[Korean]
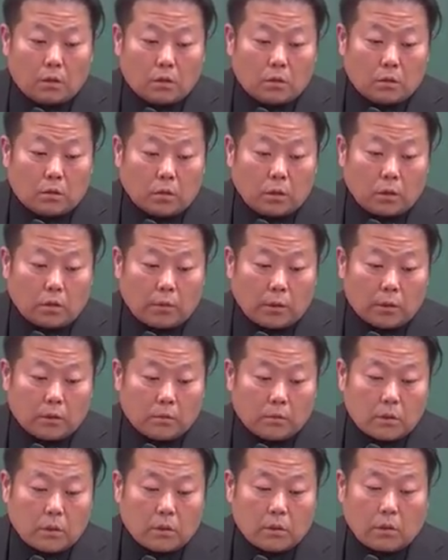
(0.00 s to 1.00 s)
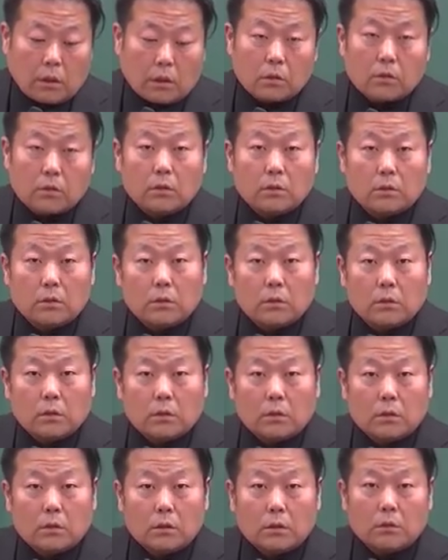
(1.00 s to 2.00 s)
전에도 말씀드린 것
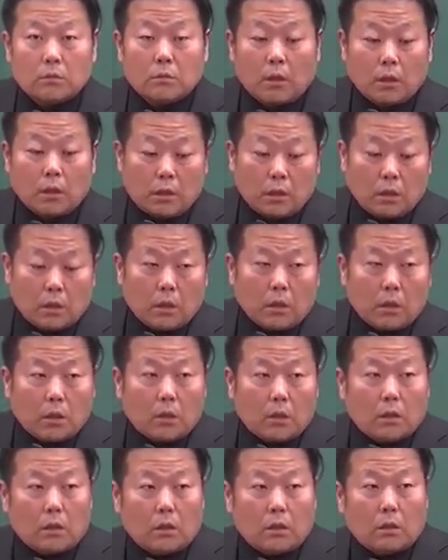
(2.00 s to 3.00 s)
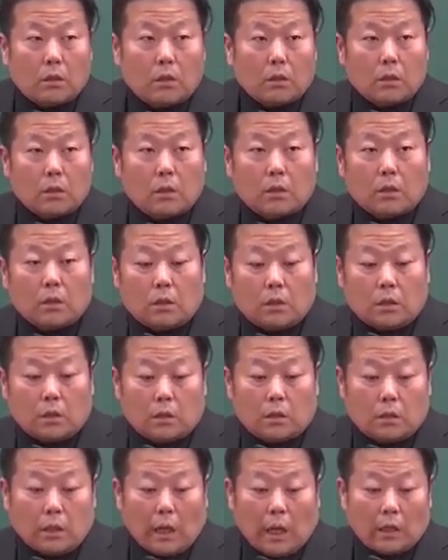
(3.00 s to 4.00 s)
같지만 이
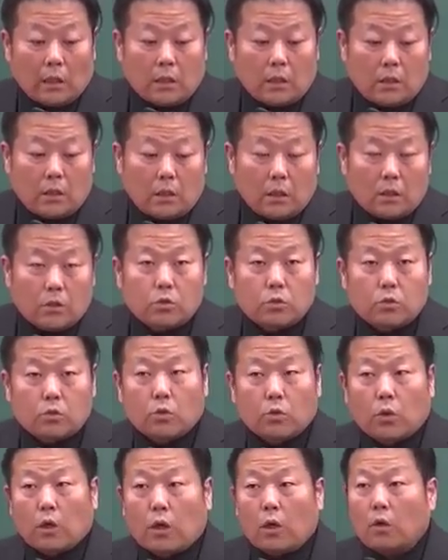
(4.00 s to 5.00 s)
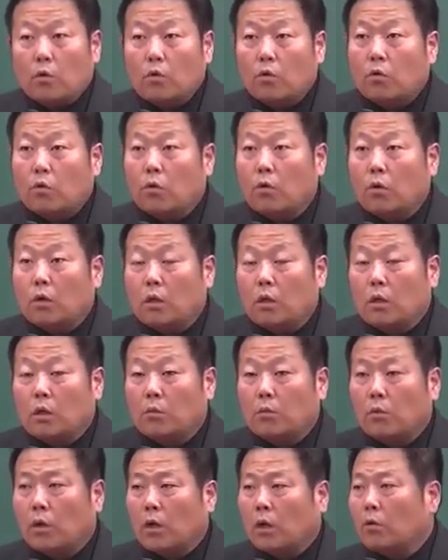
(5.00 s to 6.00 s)
양계 쪽하고 이
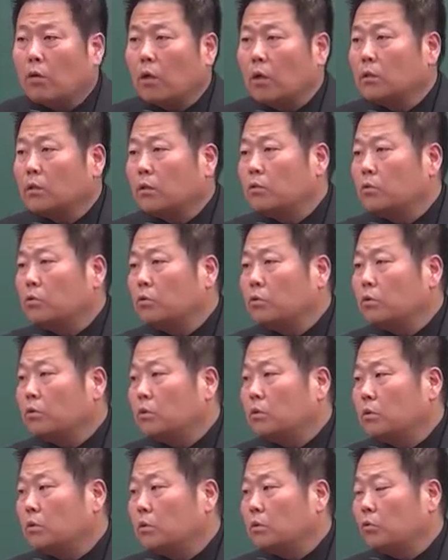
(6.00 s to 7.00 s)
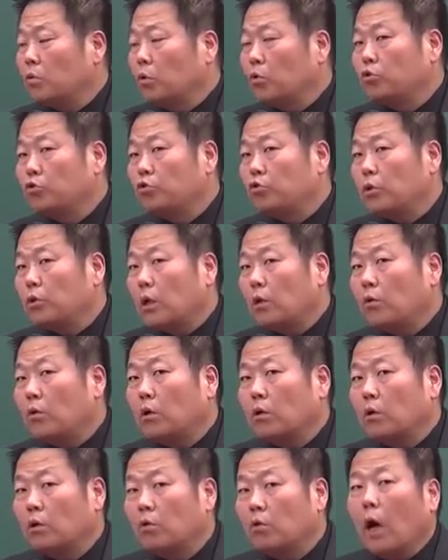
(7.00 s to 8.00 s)
뭐라고 하죠? 도축이라고 한
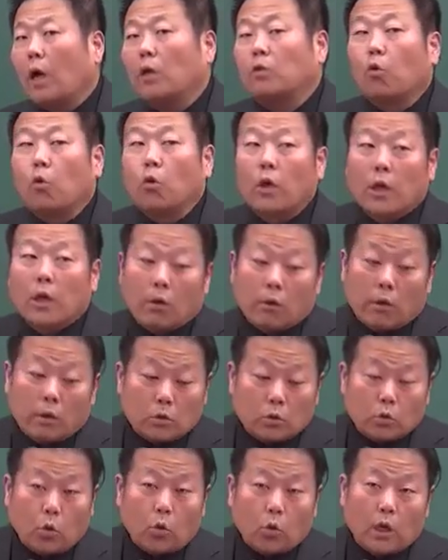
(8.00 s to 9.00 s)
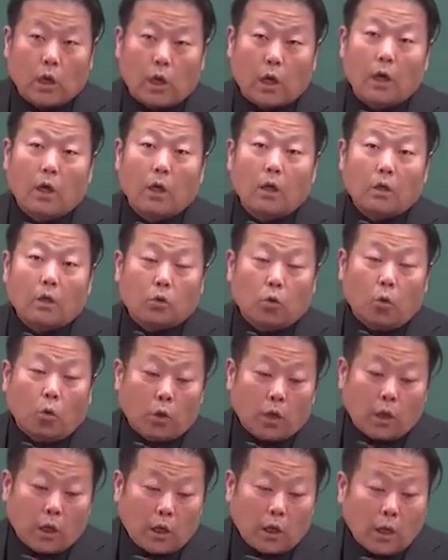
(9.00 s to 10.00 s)
거라고 아 도계라고 하죠 도계
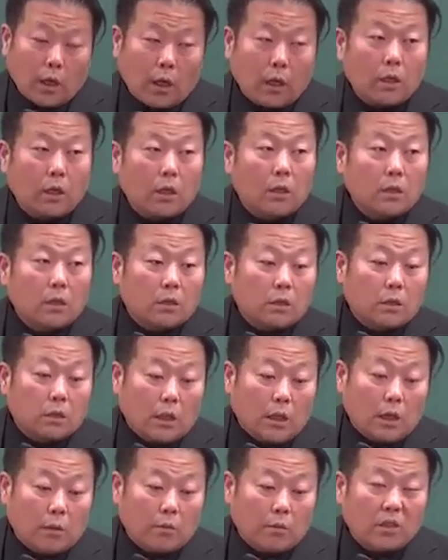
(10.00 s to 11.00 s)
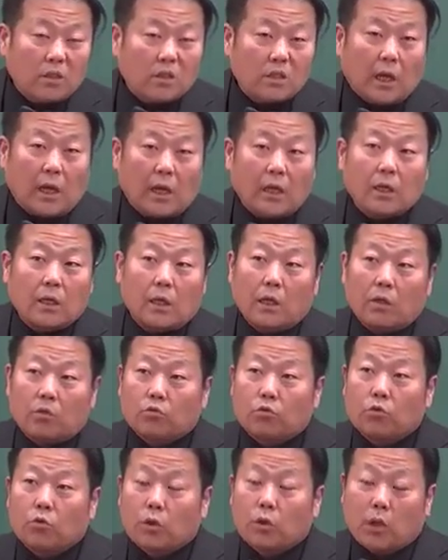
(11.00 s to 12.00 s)
도계랑 그 다음에 이제 달걀의
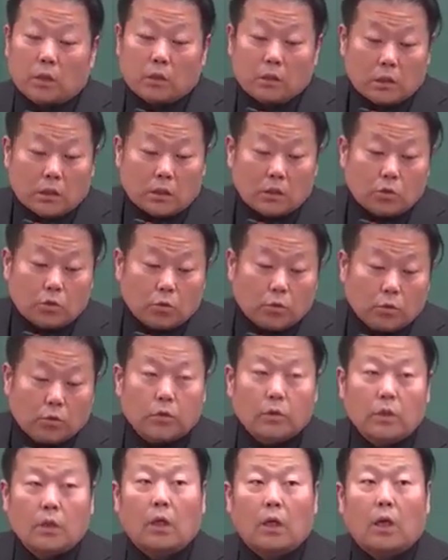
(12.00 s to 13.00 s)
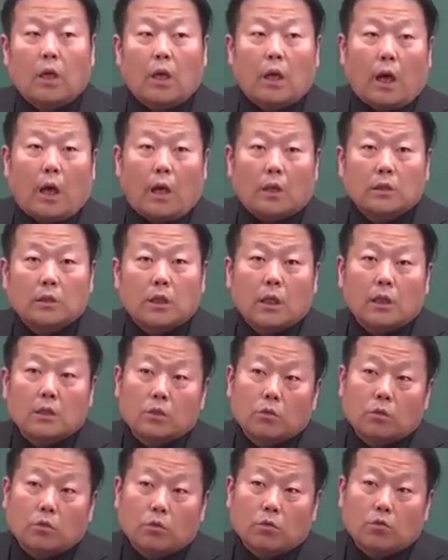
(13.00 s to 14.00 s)
유통이라든지 이쪽 부분이
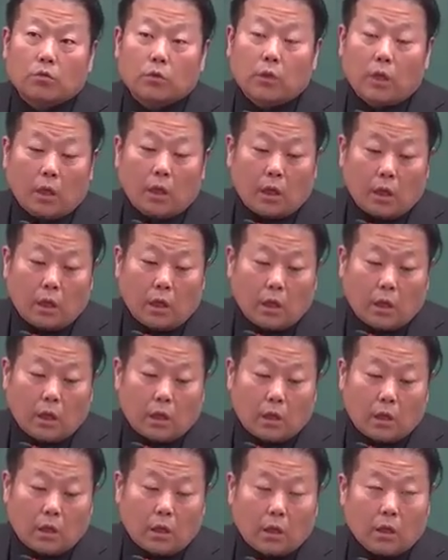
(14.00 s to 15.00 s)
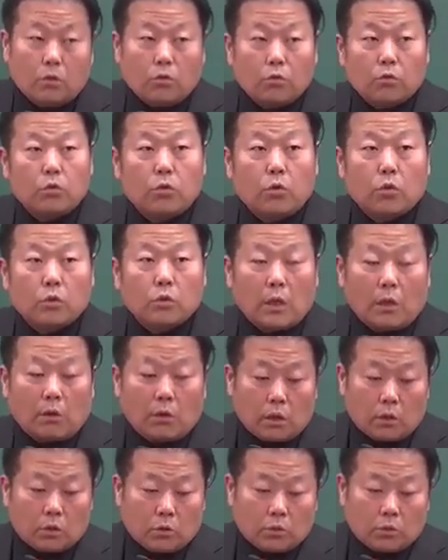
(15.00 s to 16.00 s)
아직까지도 국내 유통
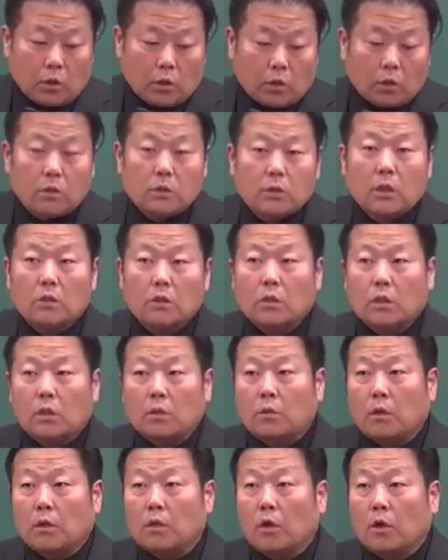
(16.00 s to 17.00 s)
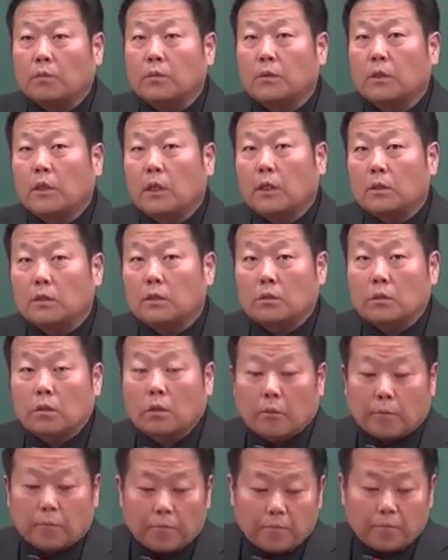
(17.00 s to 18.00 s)
상황이 좀 영세적인 면이 없잖아
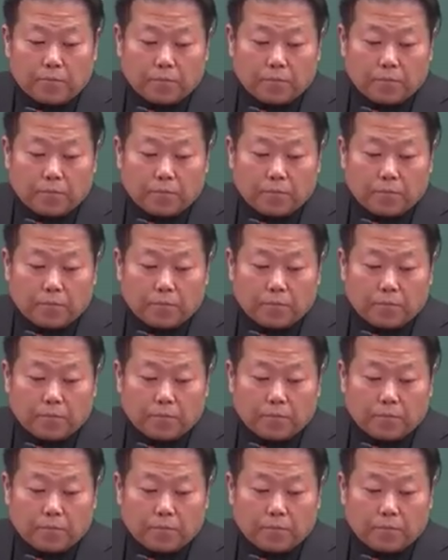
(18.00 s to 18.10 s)
있어서